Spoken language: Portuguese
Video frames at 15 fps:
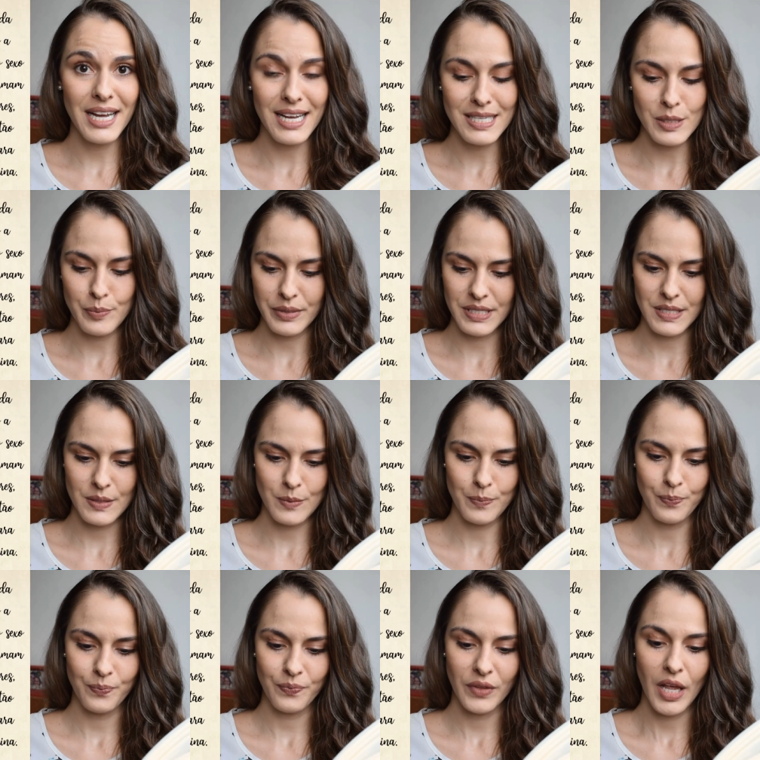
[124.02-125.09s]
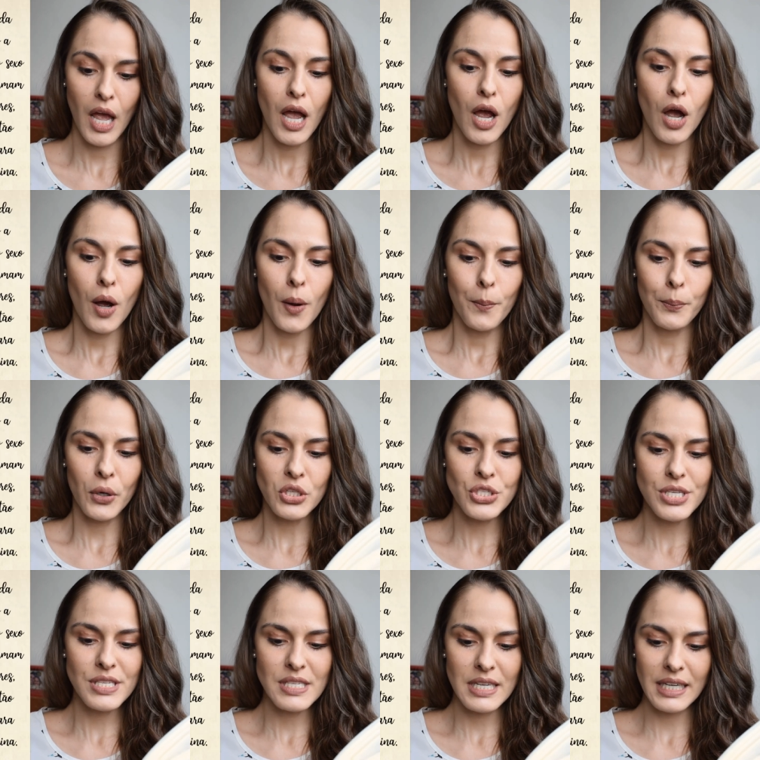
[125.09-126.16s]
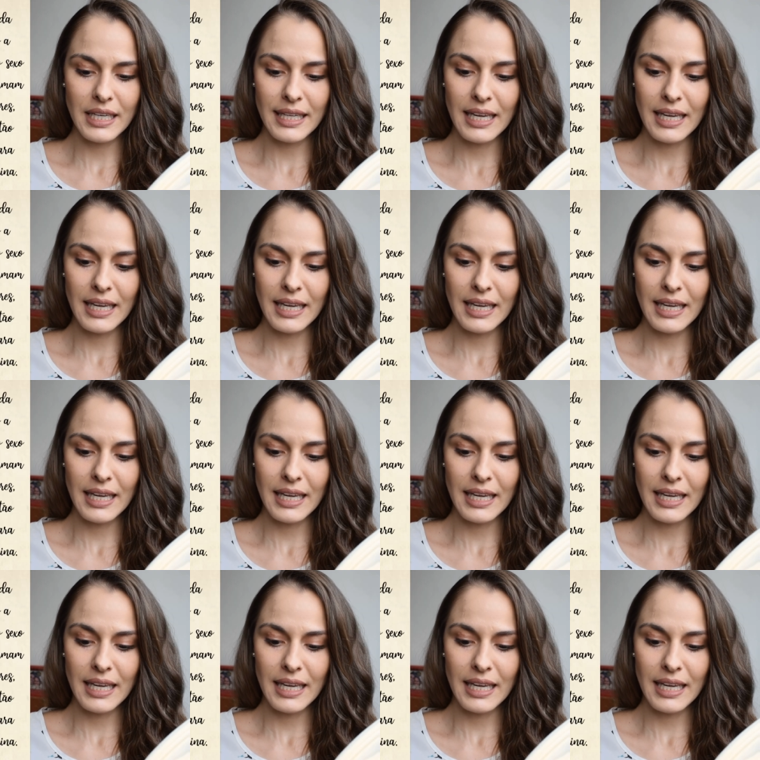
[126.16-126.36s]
aspas. Pode ser